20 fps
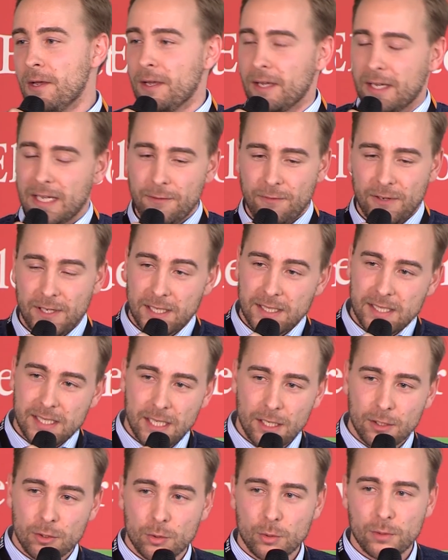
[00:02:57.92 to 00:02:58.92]

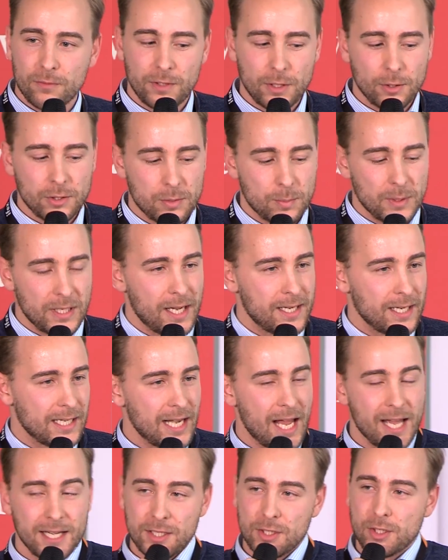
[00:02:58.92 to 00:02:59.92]
Refinanzieren tun wir uns mit einer
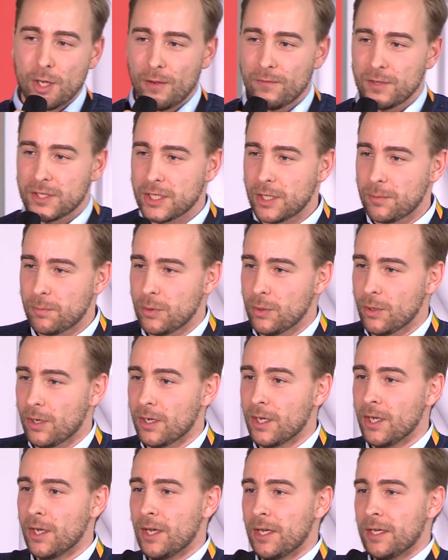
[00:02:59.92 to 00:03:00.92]
kleinen Servicegebühr
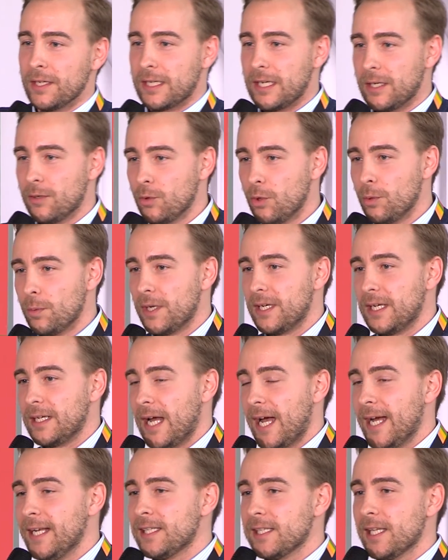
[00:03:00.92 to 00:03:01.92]
gegenüber den
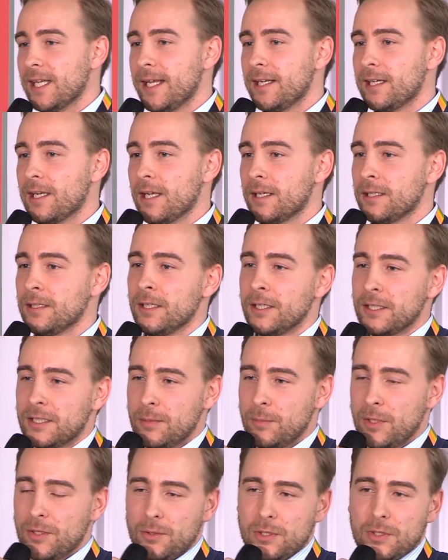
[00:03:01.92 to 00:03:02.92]
Einzelhändlern, die
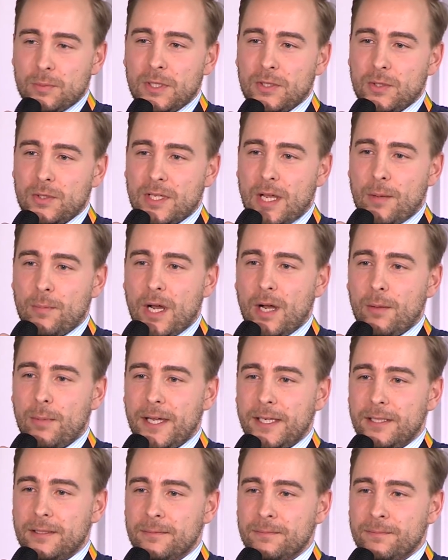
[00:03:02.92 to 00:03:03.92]
mit uns mit
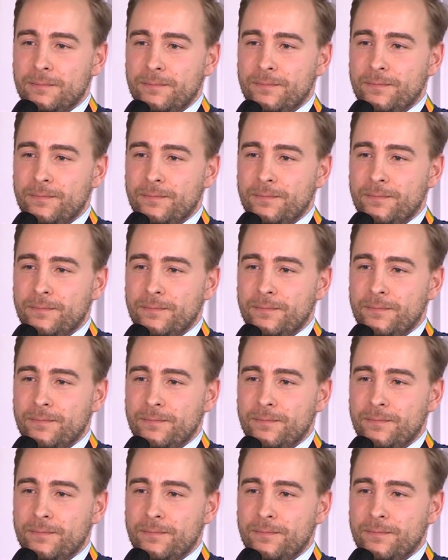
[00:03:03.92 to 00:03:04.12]
zusammenarbeiten.